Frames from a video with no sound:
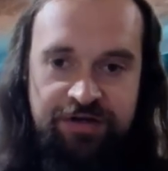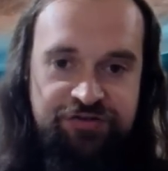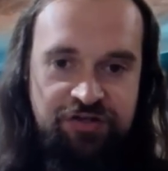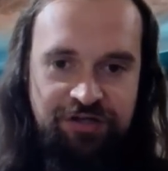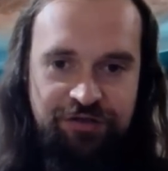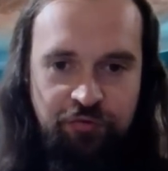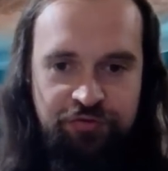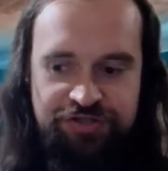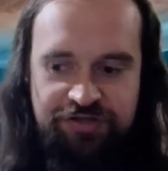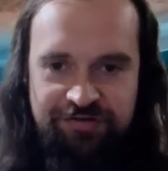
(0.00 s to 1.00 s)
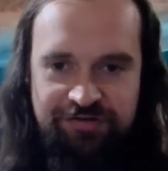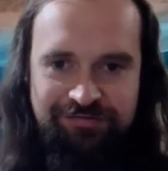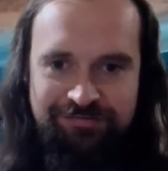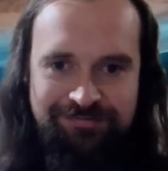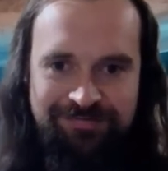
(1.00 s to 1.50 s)
Jeżeli ktoś y,
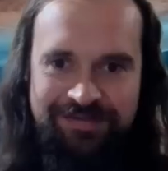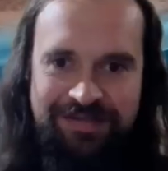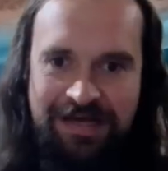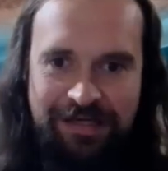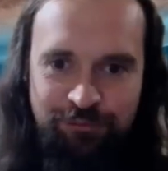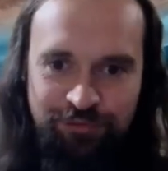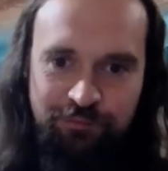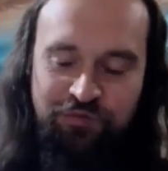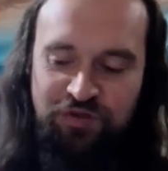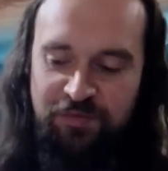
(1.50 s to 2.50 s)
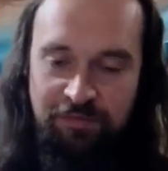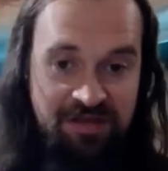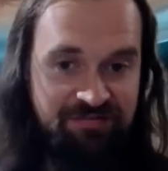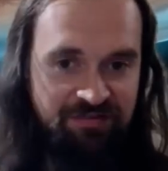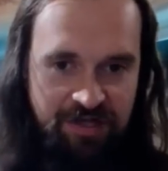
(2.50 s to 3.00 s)
jakimś sposobem
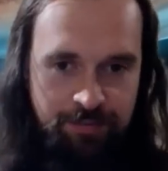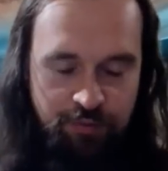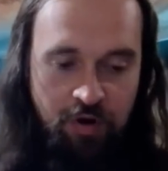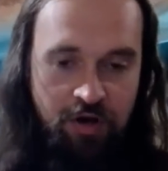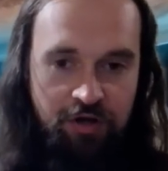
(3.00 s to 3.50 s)
nie zatrybił.